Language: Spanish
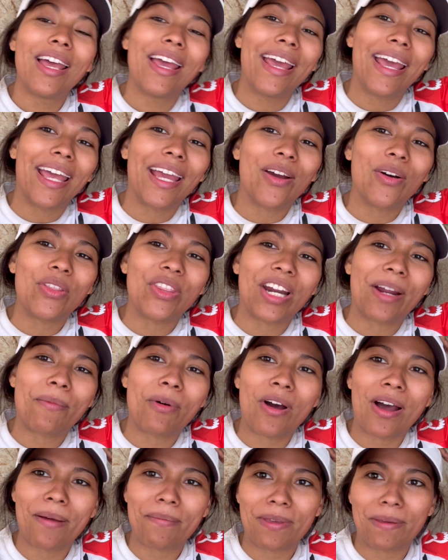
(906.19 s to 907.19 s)

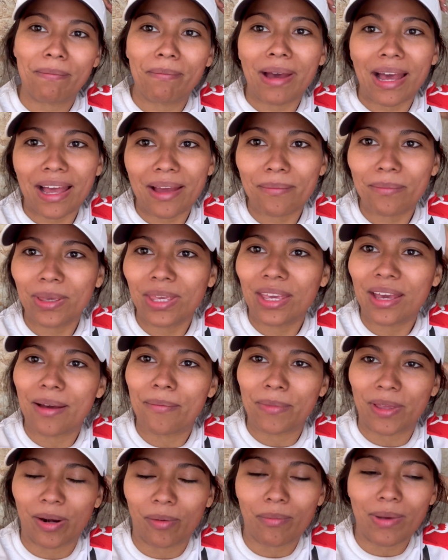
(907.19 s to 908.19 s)
Encontramos a mi mami, a
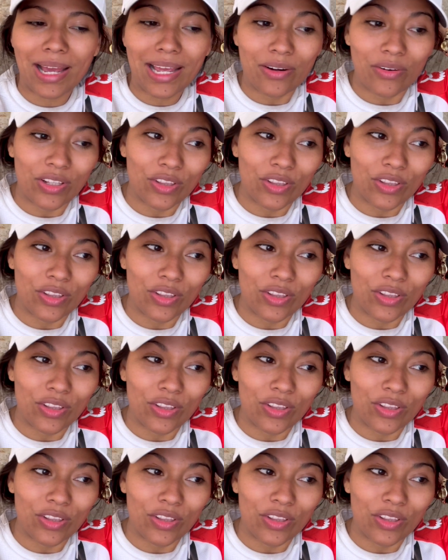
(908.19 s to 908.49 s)
mi hermano,